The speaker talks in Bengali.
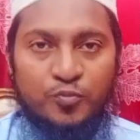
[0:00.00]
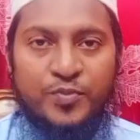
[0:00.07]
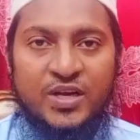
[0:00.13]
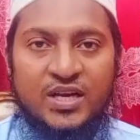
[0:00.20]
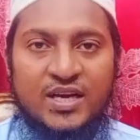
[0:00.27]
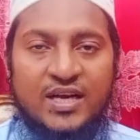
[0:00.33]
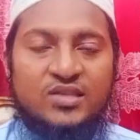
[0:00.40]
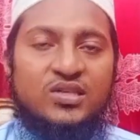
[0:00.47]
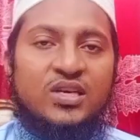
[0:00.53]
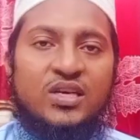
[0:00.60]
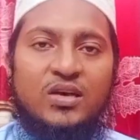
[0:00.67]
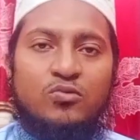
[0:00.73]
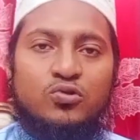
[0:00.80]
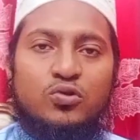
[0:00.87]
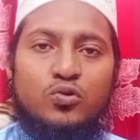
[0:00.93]
কূপের কাছে
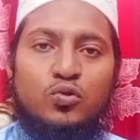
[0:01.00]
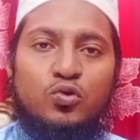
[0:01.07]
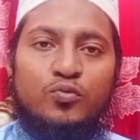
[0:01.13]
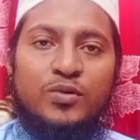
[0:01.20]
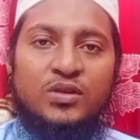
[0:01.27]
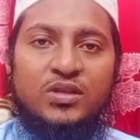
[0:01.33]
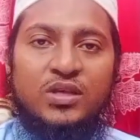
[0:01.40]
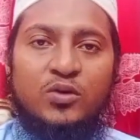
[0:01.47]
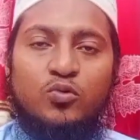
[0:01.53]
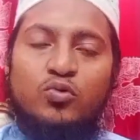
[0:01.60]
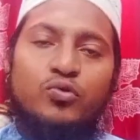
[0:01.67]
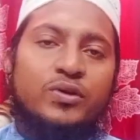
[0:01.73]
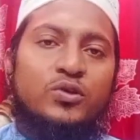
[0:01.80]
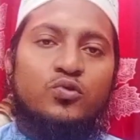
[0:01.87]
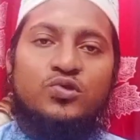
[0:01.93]
গিয়েও যদি কোনো ব্যক্তি
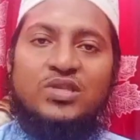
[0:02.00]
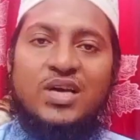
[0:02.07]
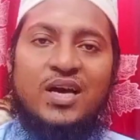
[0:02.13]
কোনো কিছু